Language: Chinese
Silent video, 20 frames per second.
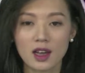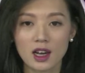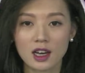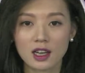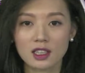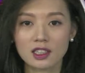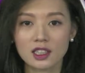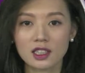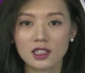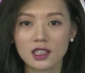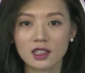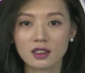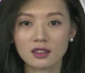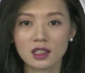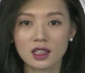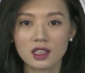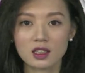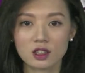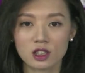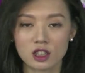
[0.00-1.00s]
核心盈
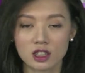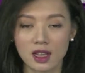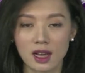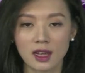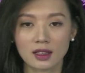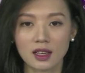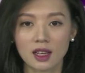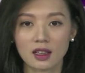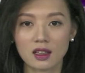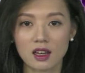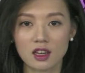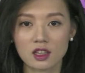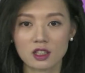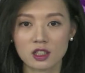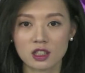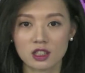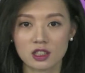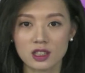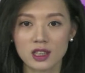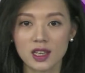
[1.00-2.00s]
利是达到了
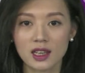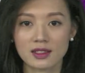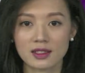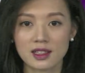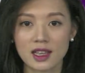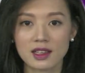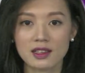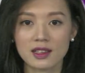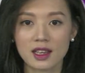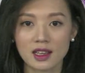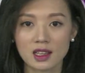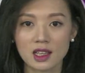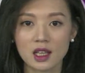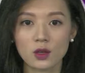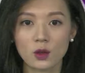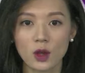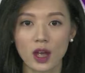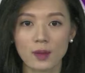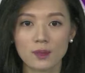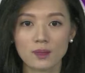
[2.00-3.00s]
十点三三亿
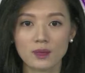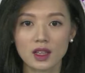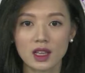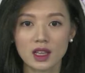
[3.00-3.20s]
元，